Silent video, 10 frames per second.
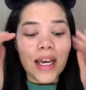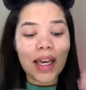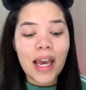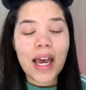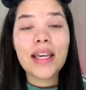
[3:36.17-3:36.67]

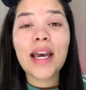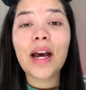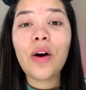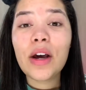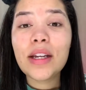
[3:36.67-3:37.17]
E aí,
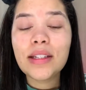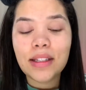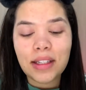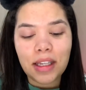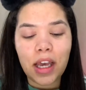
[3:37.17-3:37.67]
agora
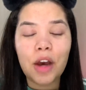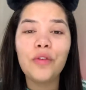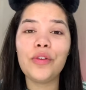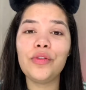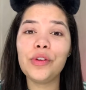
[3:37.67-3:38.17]
sim, eu
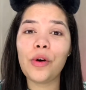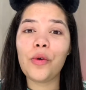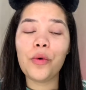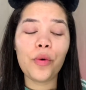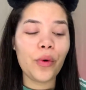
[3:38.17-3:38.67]
vou vir com
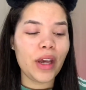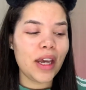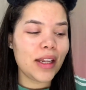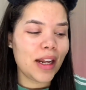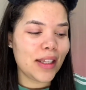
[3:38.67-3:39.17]
o
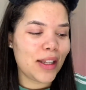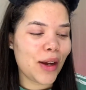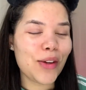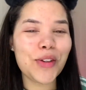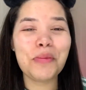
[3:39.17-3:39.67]

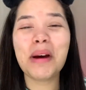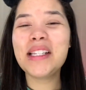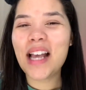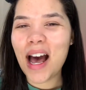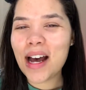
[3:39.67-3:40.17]
hidratante,
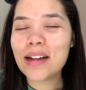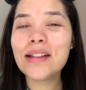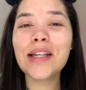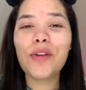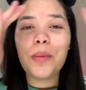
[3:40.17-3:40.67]
mas
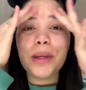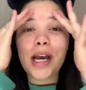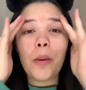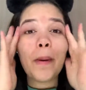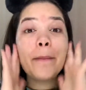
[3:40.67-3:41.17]
antes eu vou
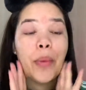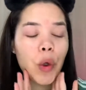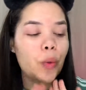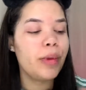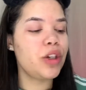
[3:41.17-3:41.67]
aplicar uma
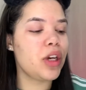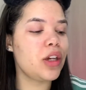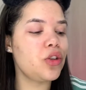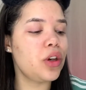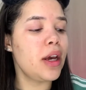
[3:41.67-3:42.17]
bruma,
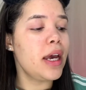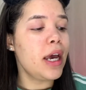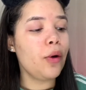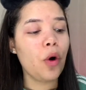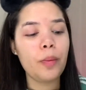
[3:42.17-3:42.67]
gente.
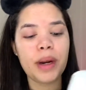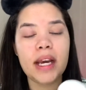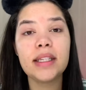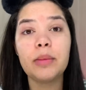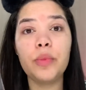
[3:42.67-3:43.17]
Eu comprei
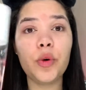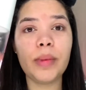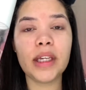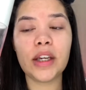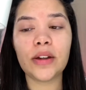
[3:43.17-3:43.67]
essa
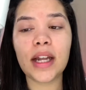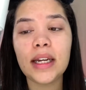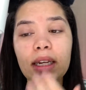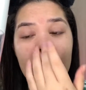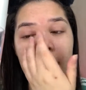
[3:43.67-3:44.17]
bruma aqui, ó, da
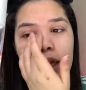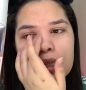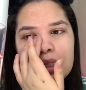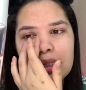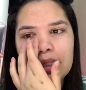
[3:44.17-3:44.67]
Nina
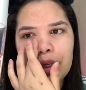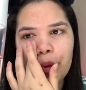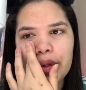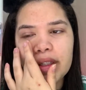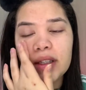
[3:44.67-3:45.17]

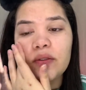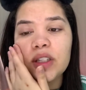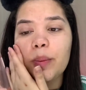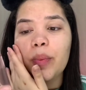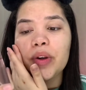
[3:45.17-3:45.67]
Secrets, que
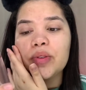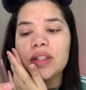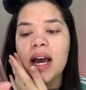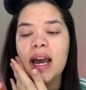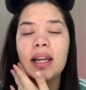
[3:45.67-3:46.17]
você pode
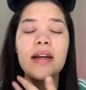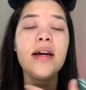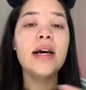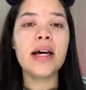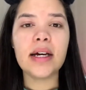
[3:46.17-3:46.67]
usar ela
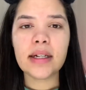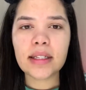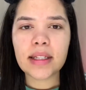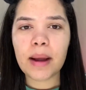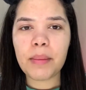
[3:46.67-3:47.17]

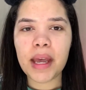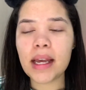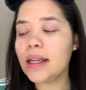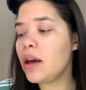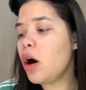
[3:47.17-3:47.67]
antes da
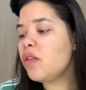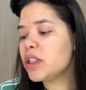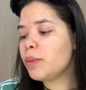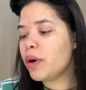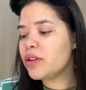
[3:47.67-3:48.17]
make ou
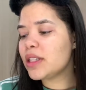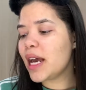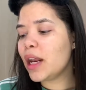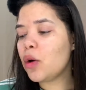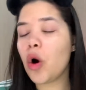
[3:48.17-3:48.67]
você pode usar
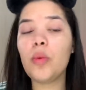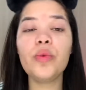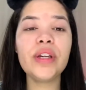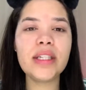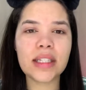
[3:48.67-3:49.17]
ela
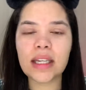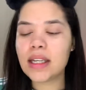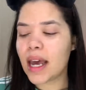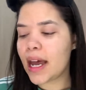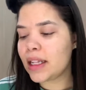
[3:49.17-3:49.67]
como
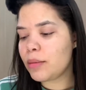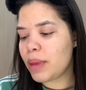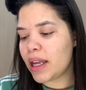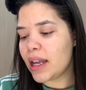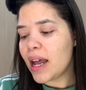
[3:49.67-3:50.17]
skincare
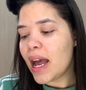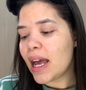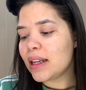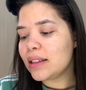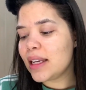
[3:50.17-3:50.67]
também.
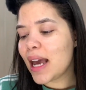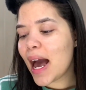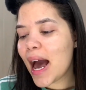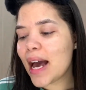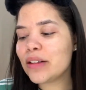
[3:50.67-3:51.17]
Ela tem
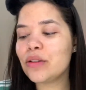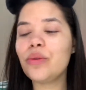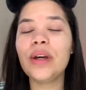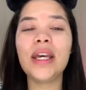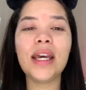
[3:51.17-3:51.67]

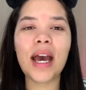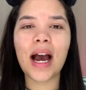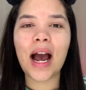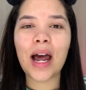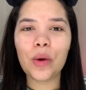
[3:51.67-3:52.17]
ácido
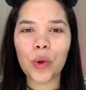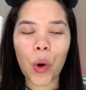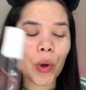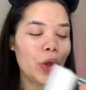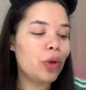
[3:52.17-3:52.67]

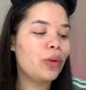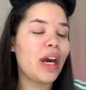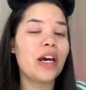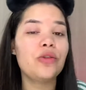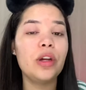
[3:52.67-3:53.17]
hialurônico, que
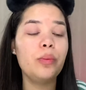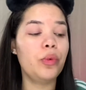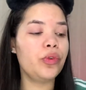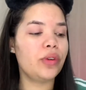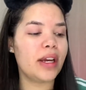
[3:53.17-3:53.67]
ajuda
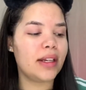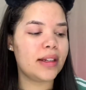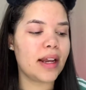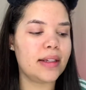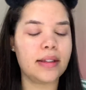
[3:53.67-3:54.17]
muito na
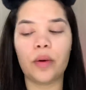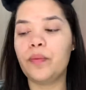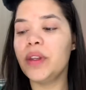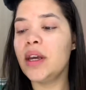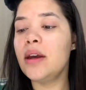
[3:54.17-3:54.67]
hidratação.
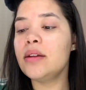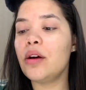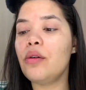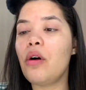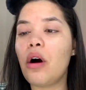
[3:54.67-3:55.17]
Então
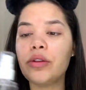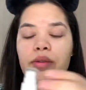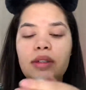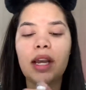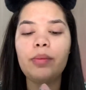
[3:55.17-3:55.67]
eu gosto
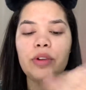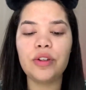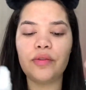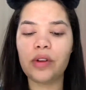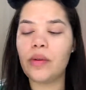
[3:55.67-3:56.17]
sempre
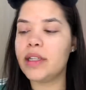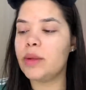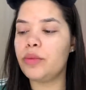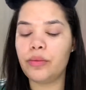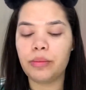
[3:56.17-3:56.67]
de vir com essa
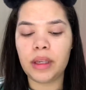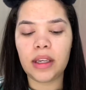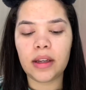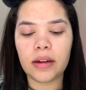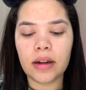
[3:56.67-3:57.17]

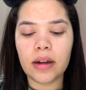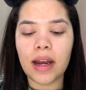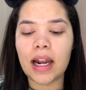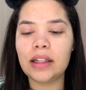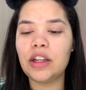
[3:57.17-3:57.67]
bruminha,
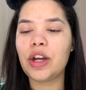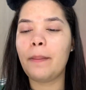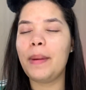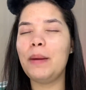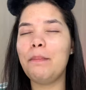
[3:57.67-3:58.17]
ela deixa a
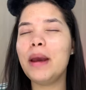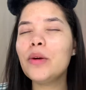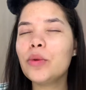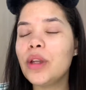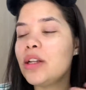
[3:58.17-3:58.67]
pele bem
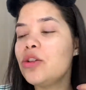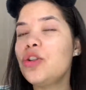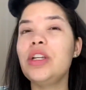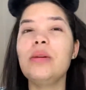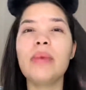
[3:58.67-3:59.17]

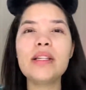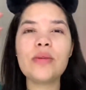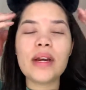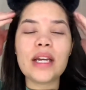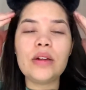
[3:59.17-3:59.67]
grudentinha, mas
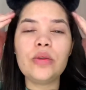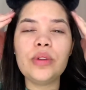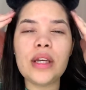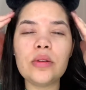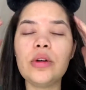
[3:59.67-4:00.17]
não é aquele
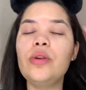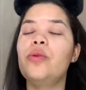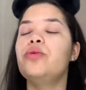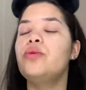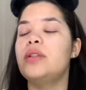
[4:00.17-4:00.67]
grudento
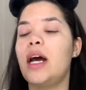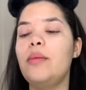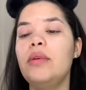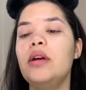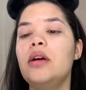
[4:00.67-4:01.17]
oleoso, sabe?